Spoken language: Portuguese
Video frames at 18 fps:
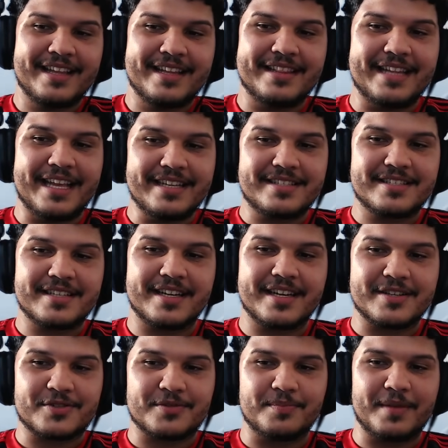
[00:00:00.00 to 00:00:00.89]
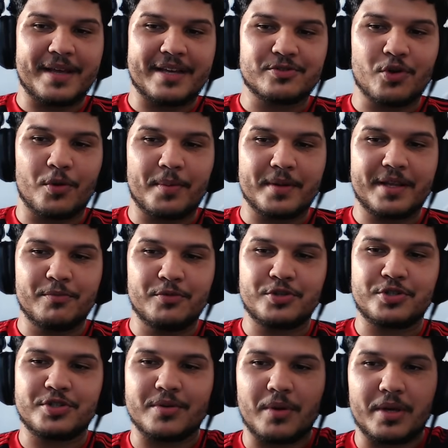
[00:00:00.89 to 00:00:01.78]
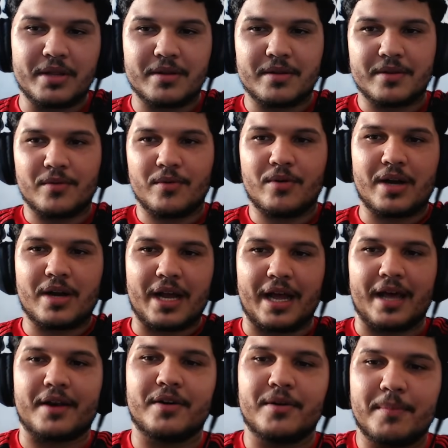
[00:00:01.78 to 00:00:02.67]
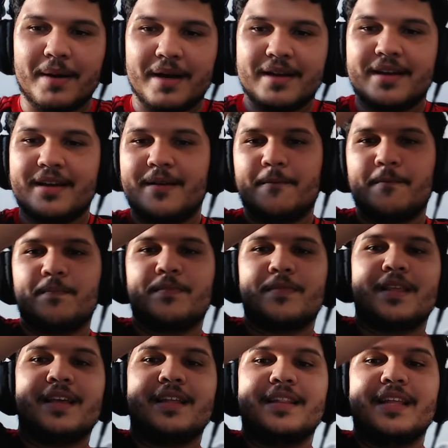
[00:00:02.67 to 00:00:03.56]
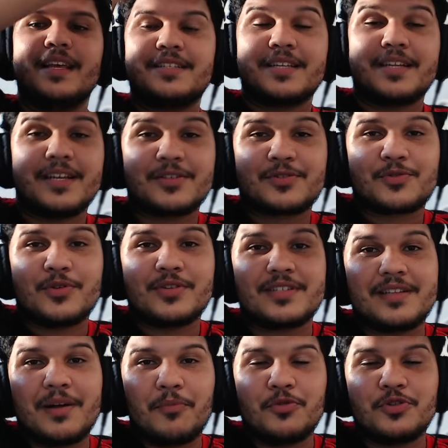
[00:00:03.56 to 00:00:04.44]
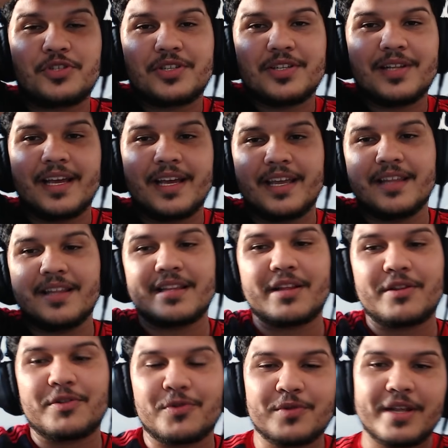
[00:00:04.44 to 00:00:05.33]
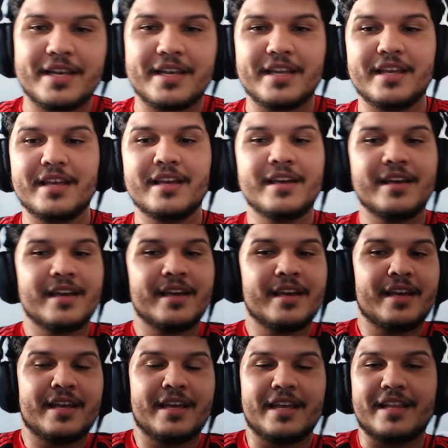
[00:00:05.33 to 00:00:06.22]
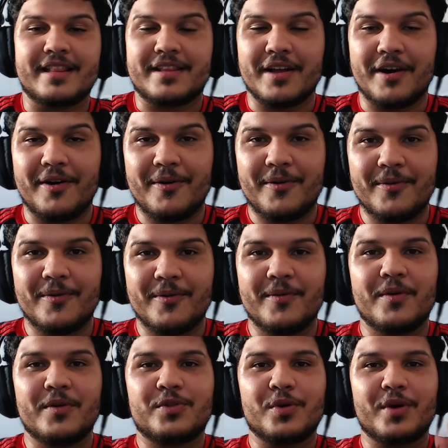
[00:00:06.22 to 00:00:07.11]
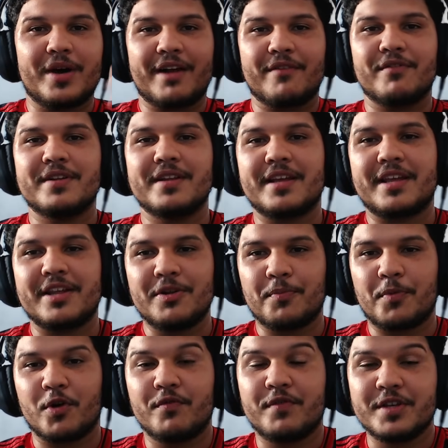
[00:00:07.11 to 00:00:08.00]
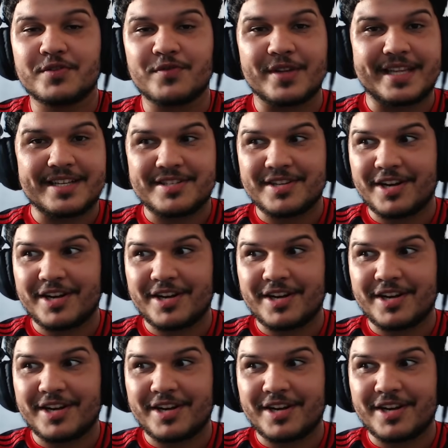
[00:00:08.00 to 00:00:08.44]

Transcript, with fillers: Nem tirei as minhas roupas da mochila. Ai, oh, caramba. Nem tirei as coisas da mochila ainda, tá tudo ali. Então, tô gravando aqui no improviso, vou até